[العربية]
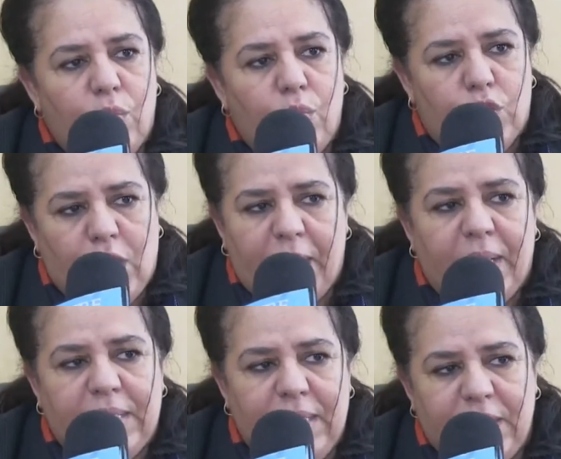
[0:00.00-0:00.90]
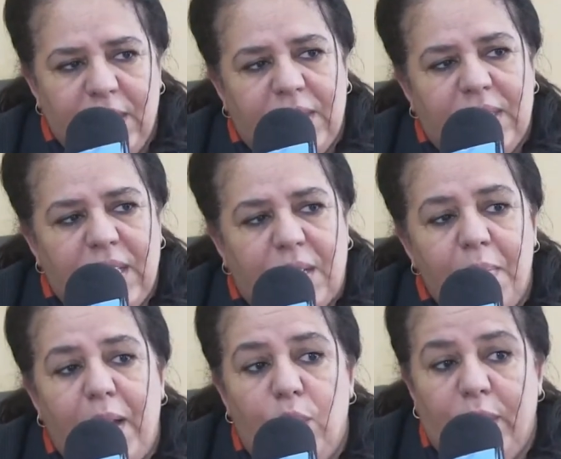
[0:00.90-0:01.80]
وجرى تعزيز
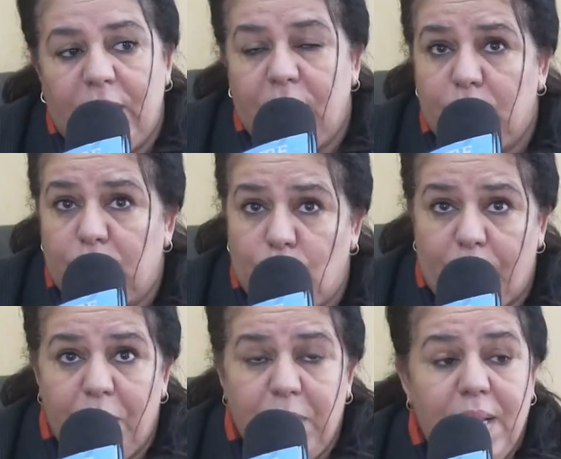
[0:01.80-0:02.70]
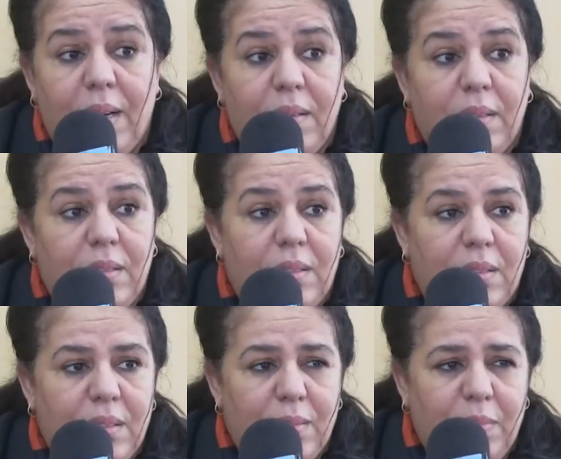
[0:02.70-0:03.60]
استكمال الوحدة الترابية آه،